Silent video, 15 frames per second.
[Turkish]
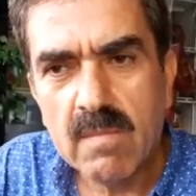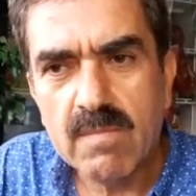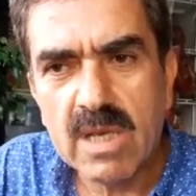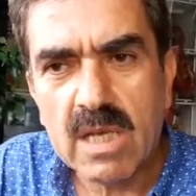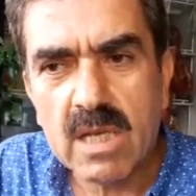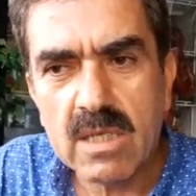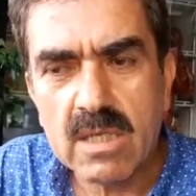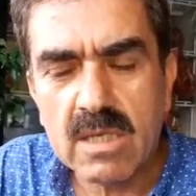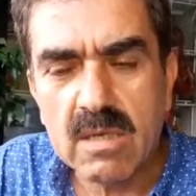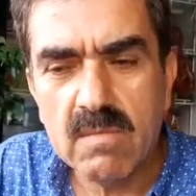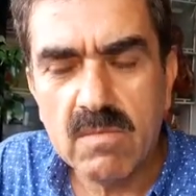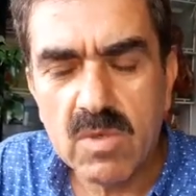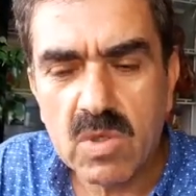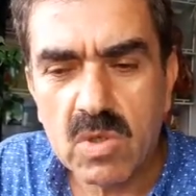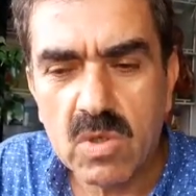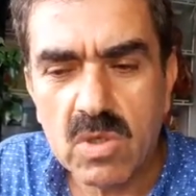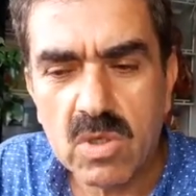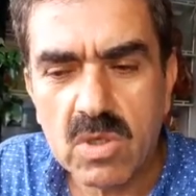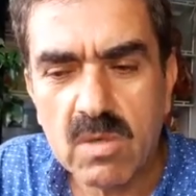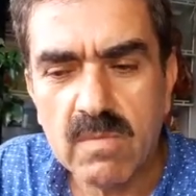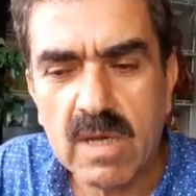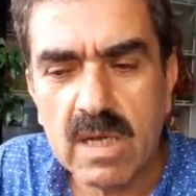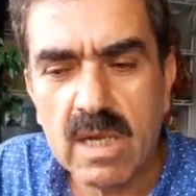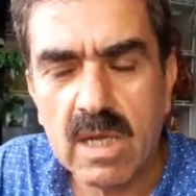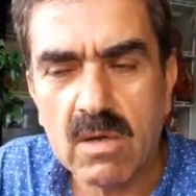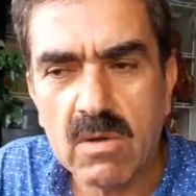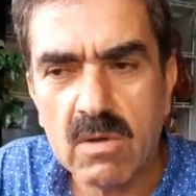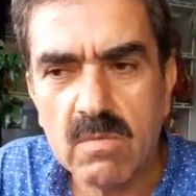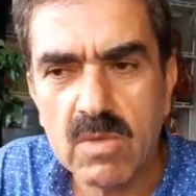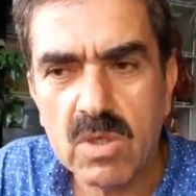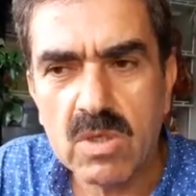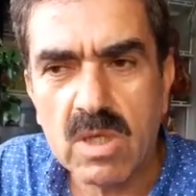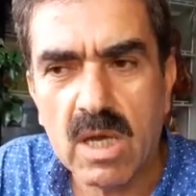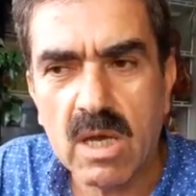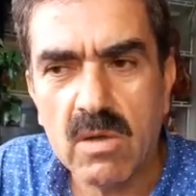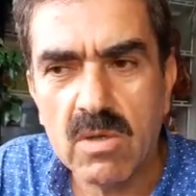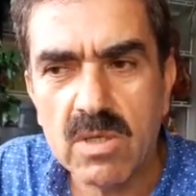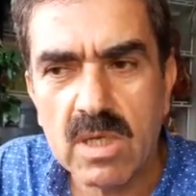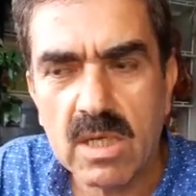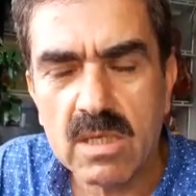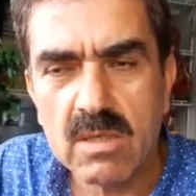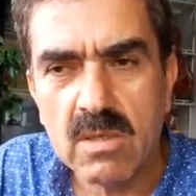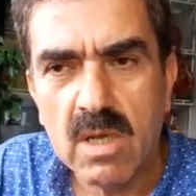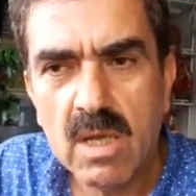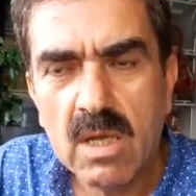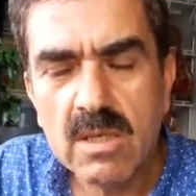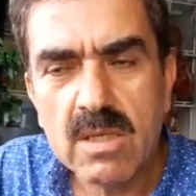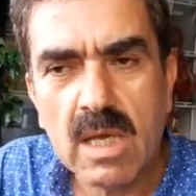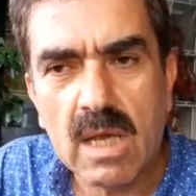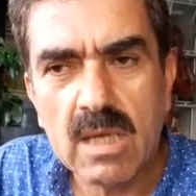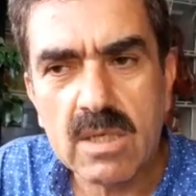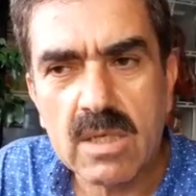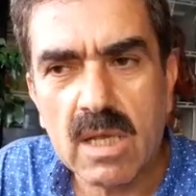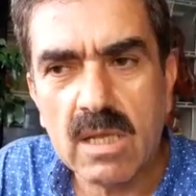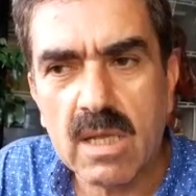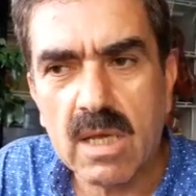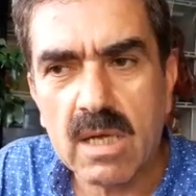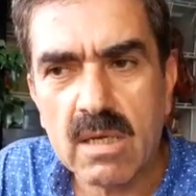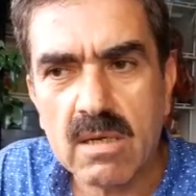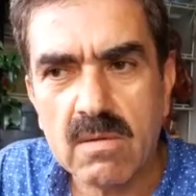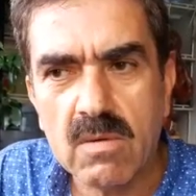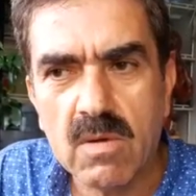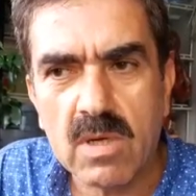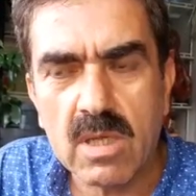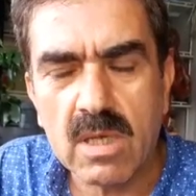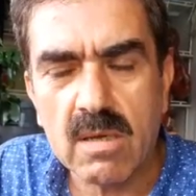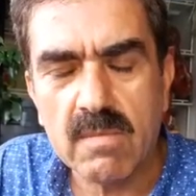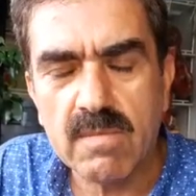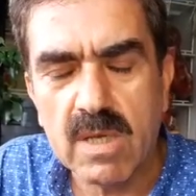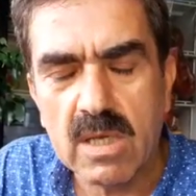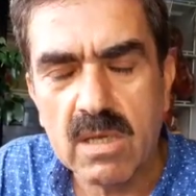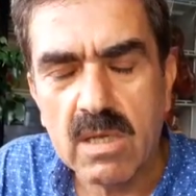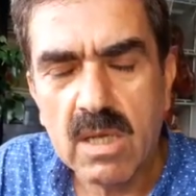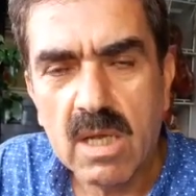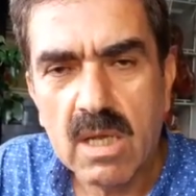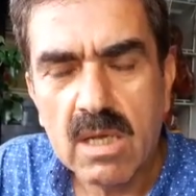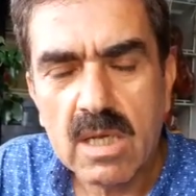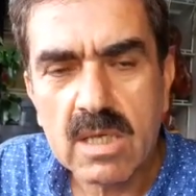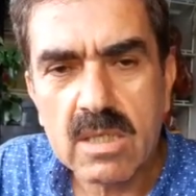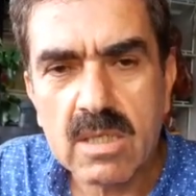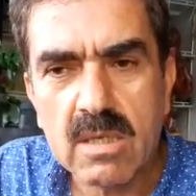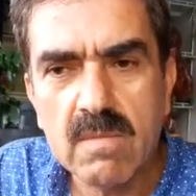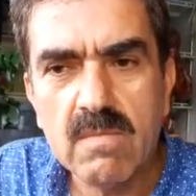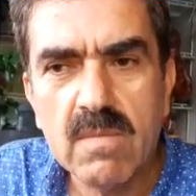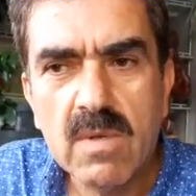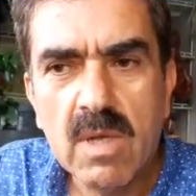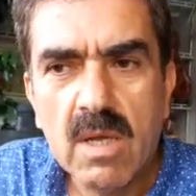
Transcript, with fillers: Bir kısım suistimaller olmuş. Daha önce çalışanlar orada bir kısım e,